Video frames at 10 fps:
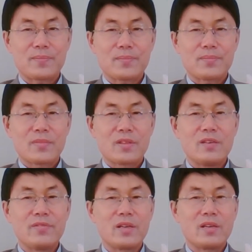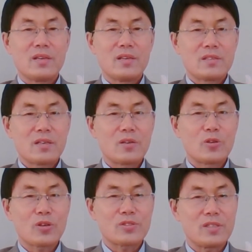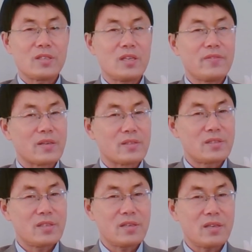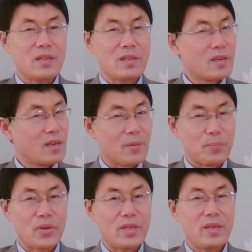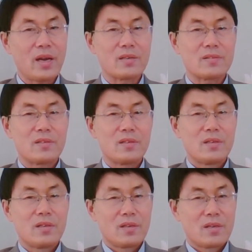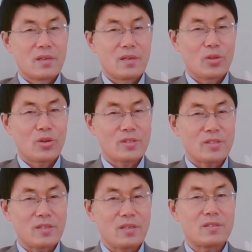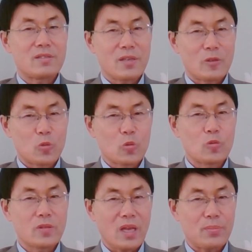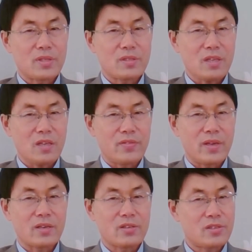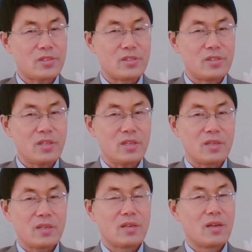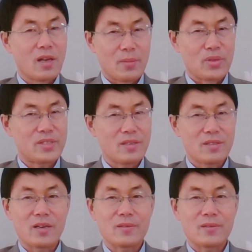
因为这和刘少奇以往的经历很不一样，和刘少奇在中共内部的地位和实力很不相当。